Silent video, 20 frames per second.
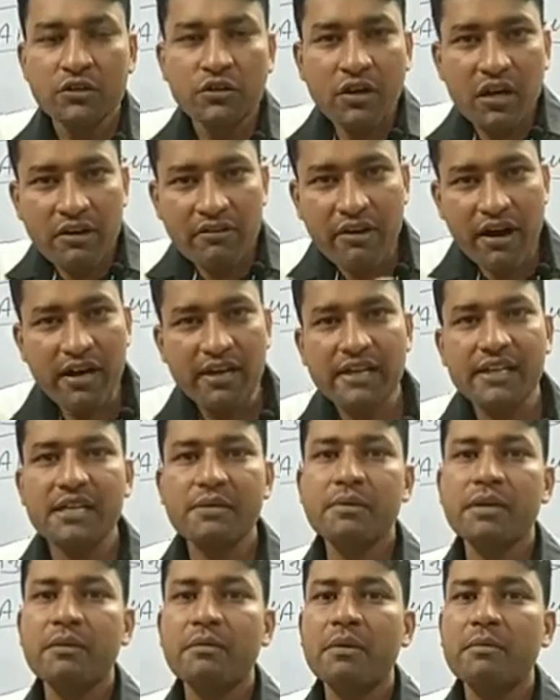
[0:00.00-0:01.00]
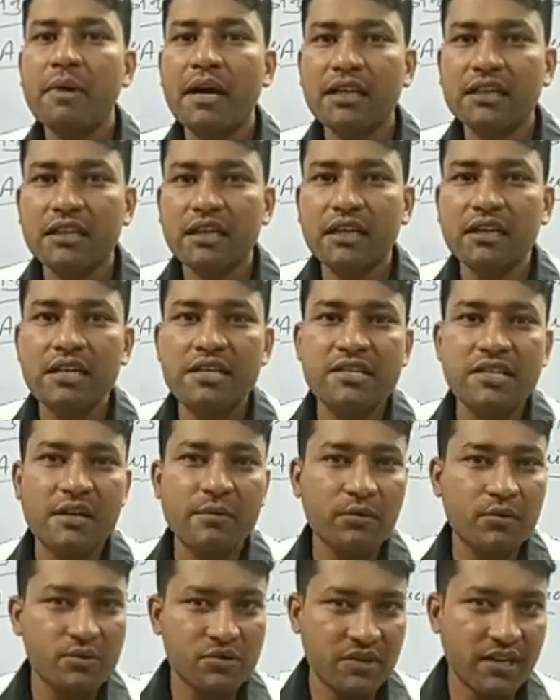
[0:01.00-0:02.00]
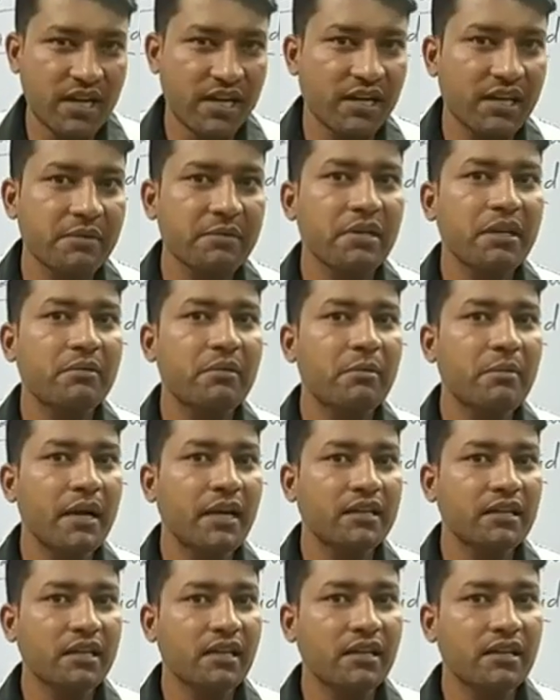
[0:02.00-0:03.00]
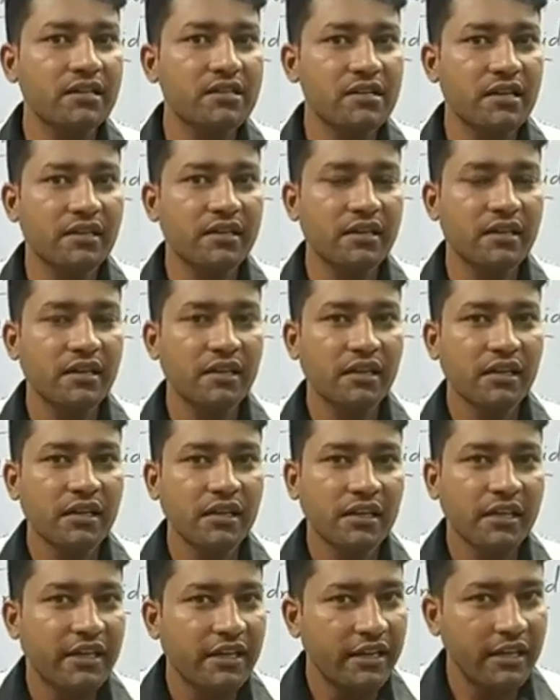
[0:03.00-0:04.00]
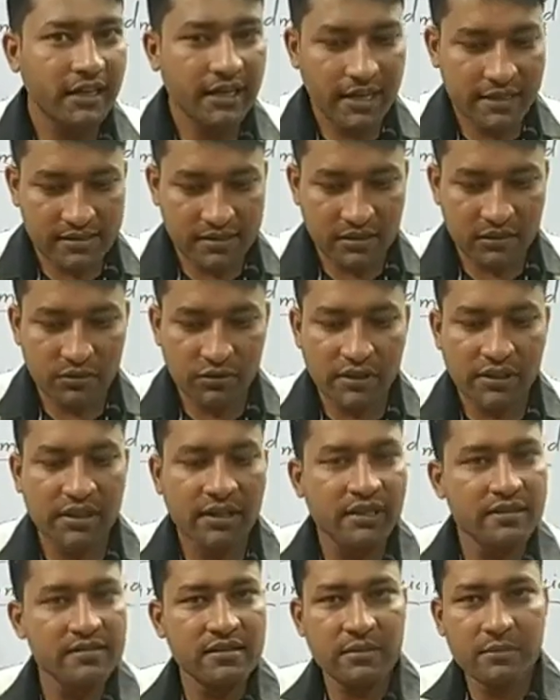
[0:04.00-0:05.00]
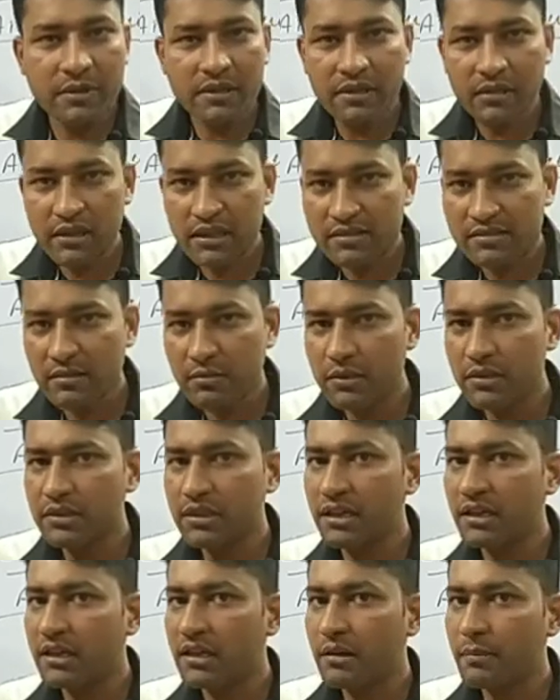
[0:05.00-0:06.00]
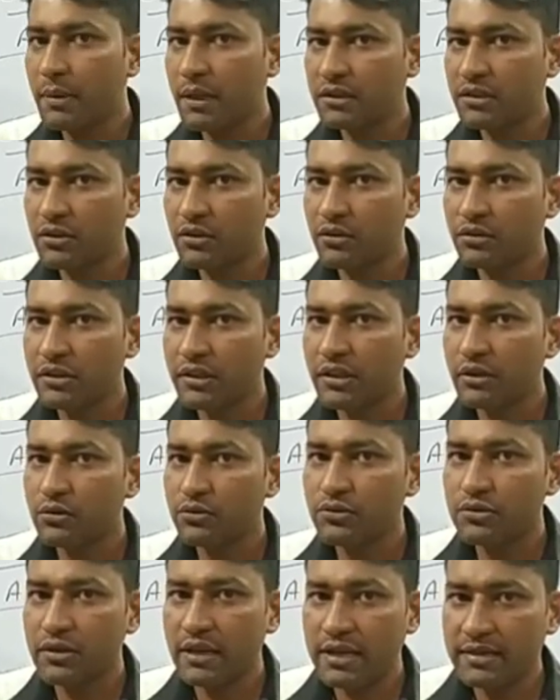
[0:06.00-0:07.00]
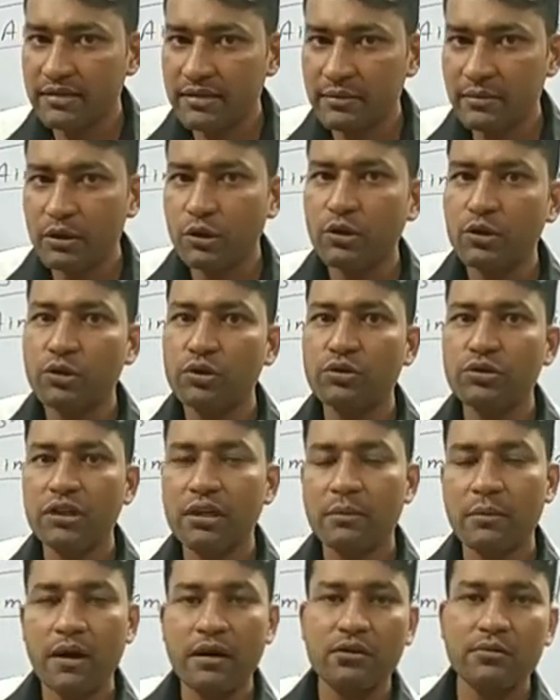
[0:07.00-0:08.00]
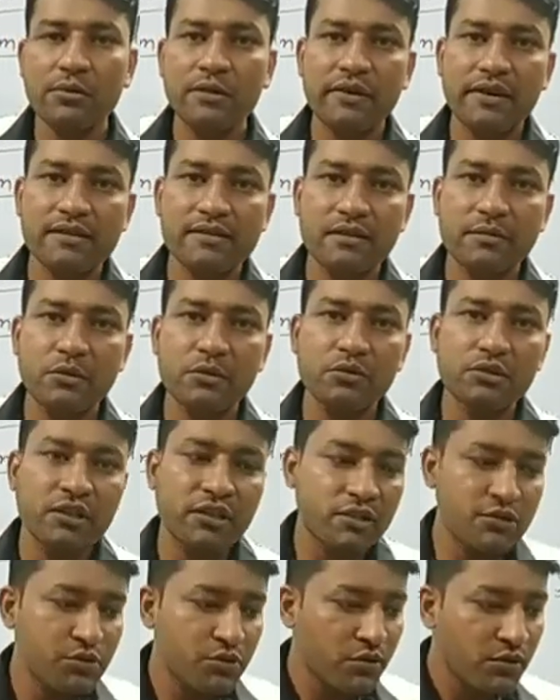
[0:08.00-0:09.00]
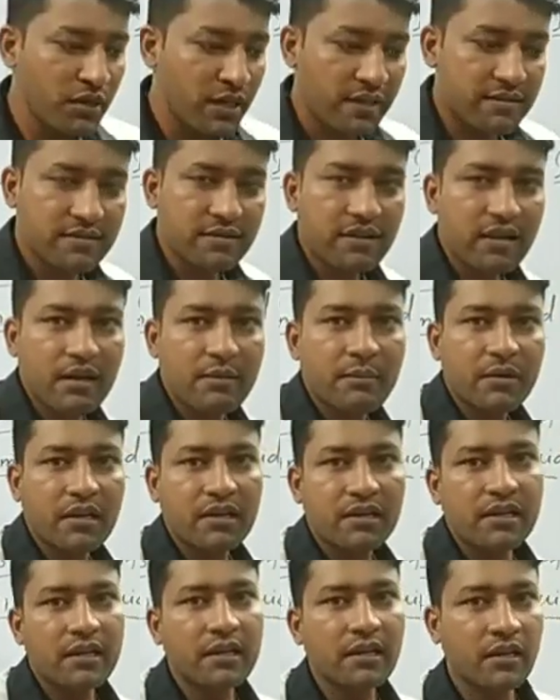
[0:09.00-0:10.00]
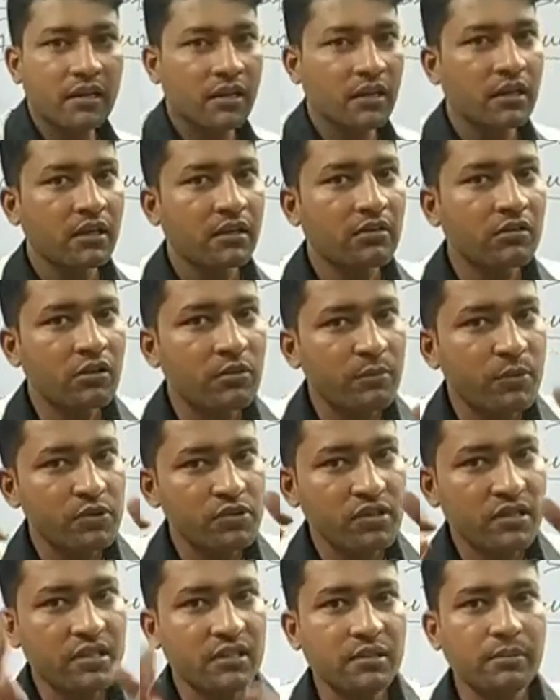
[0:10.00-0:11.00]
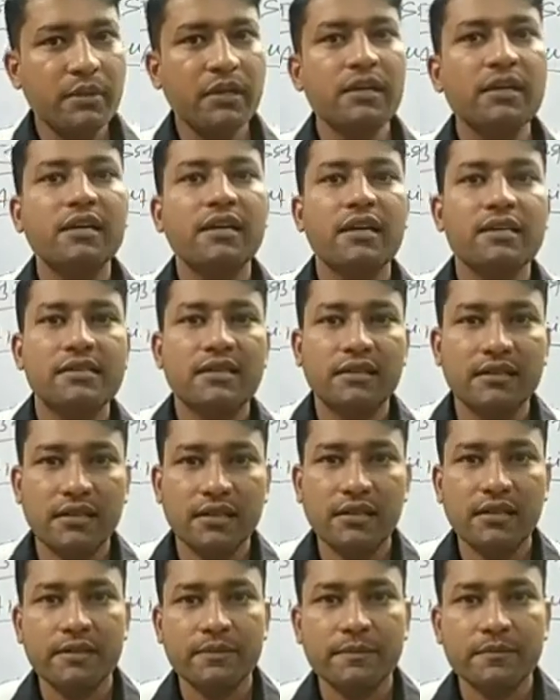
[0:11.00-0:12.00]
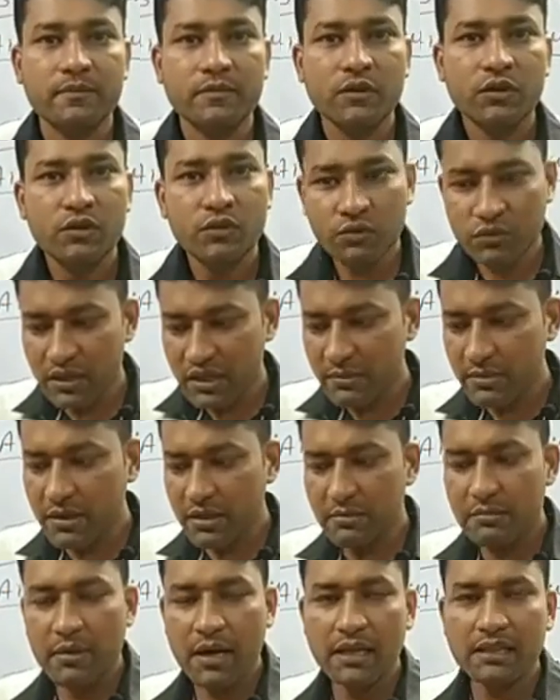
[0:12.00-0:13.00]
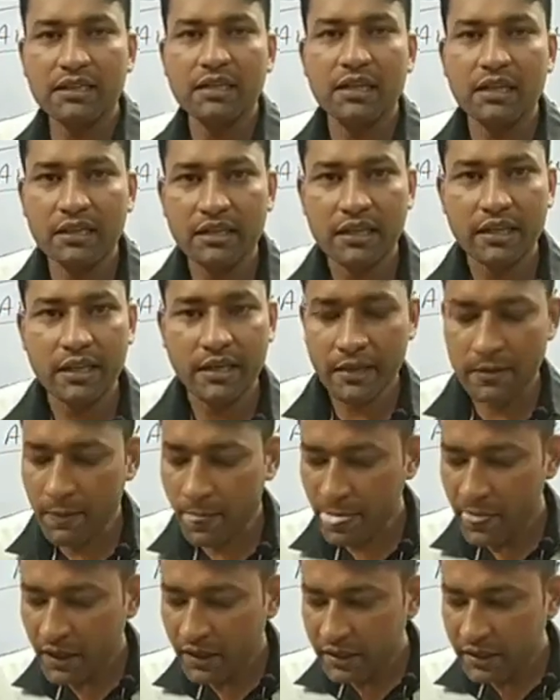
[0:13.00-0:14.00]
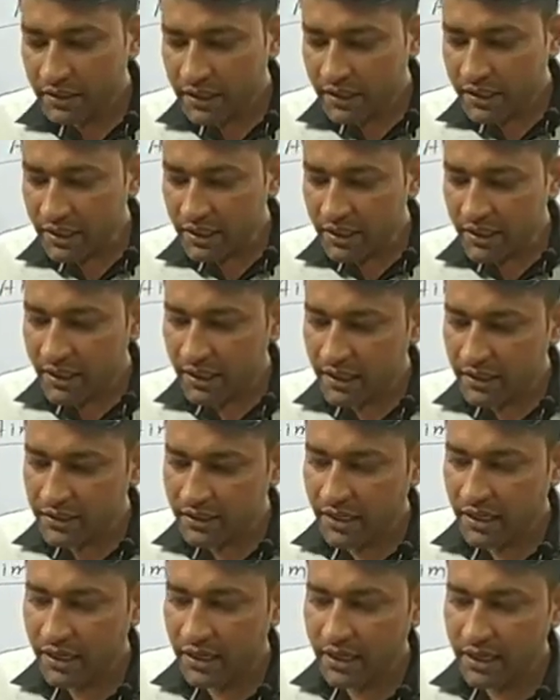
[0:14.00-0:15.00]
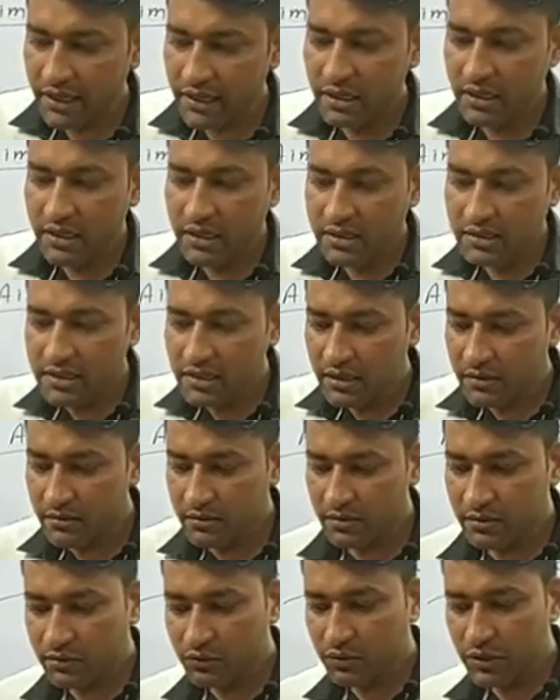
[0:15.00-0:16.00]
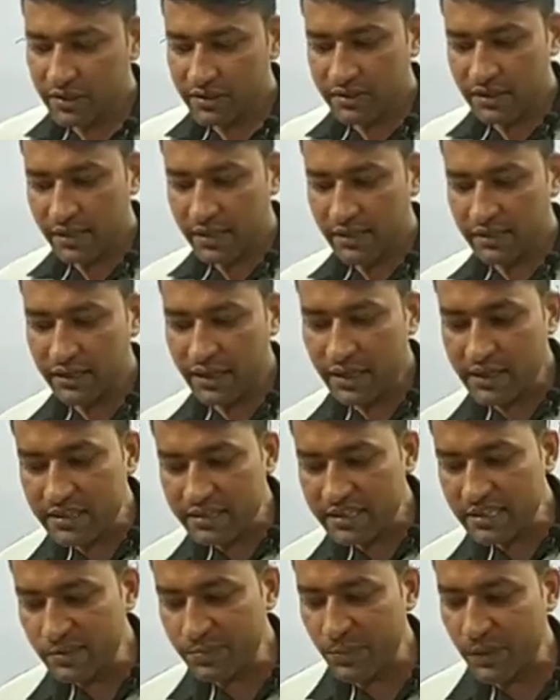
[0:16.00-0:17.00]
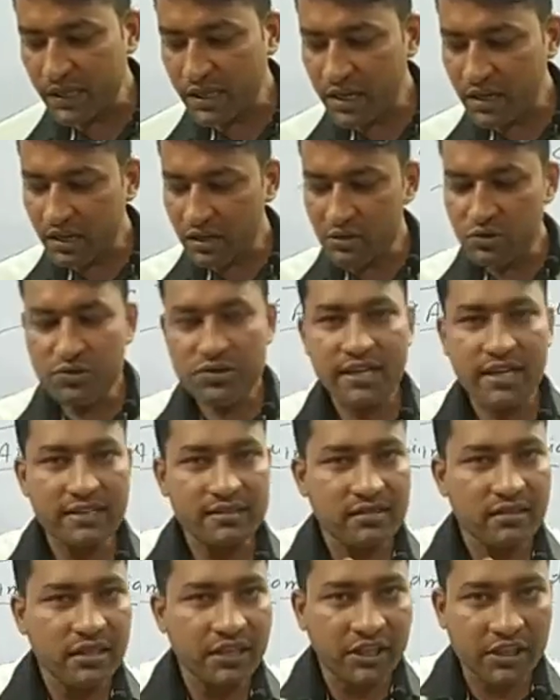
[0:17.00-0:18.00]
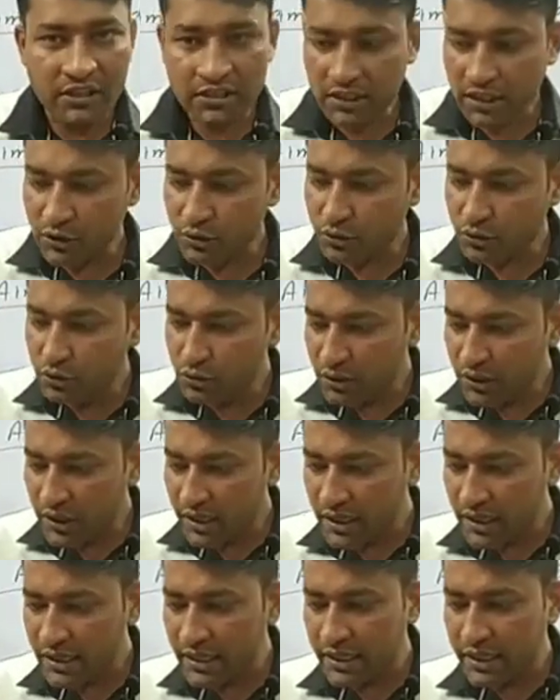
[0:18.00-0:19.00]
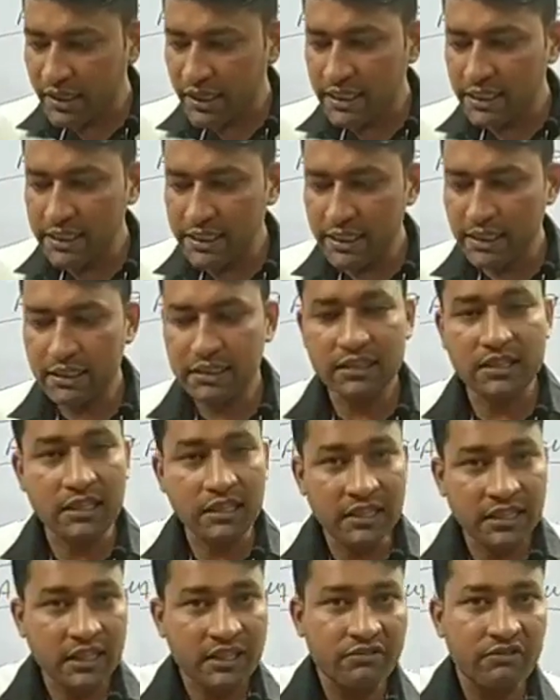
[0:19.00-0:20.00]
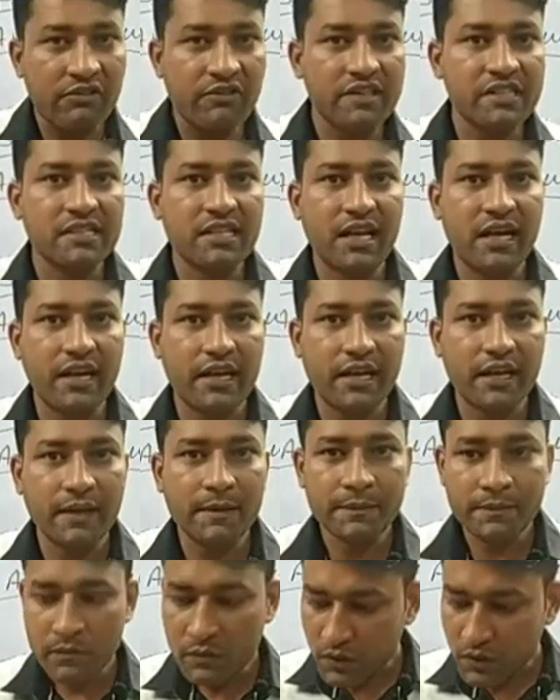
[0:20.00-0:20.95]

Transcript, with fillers: तो अवार्ड की भी हमें बात करनी चाहिए पुरस्कार की भी हमें बात करनी चाहिए कि ऐसा तो नहीं है कि सभी के सभी दंड के पात्र होते हैं कुछ ऐसे भी लोग होते हैं महानुभाव ऐसे भी होते हैं जो ऐसा काम करते हैं कि उनको पुरस्कृत भी किया जाता है तो उनकी भी हम बात करते हैं देखिए क्या कहता है जब उद्देश्य कहता है जिस प्रकार अनुशासनहीनता दूर करने के लिए दंड की व्यवस्था है